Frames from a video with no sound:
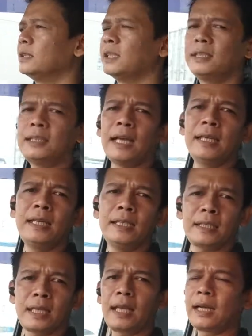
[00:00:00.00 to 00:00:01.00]
secanggih
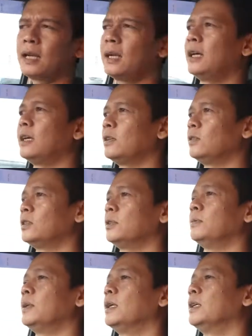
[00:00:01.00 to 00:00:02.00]
sekarang lah kalau
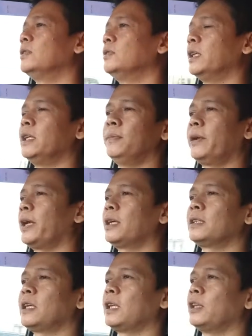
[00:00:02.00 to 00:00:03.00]
saya bilang itu. Jadi mereka
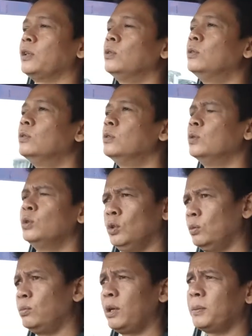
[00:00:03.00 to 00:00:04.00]
saat itu
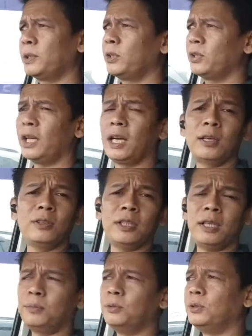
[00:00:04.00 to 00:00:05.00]
berapa tahun yang lalu
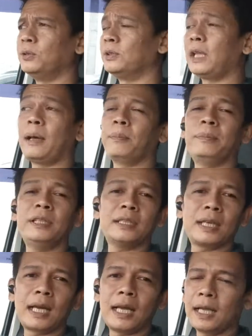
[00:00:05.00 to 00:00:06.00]
tidak butuh, tapi
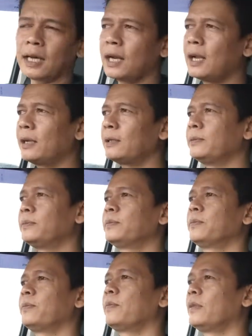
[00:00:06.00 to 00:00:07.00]
sekarang
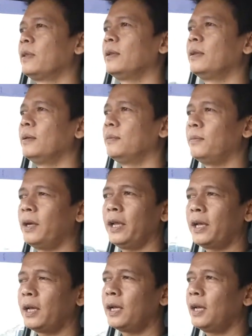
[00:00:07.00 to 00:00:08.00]

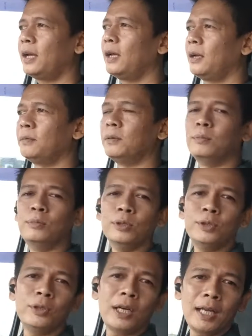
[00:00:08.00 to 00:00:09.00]
mereka
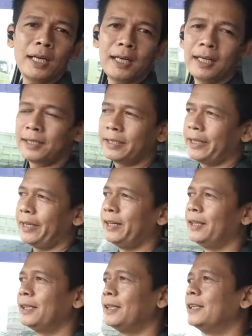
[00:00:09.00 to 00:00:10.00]
membutuhkan alat
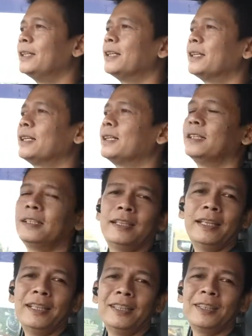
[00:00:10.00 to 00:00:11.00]
scanner
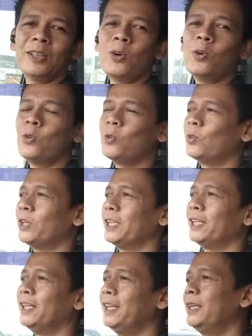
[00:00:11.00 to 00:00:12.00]
gitu. Nah,
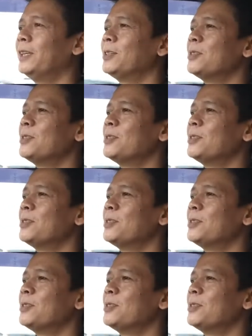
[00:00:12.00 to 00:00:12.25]
jadi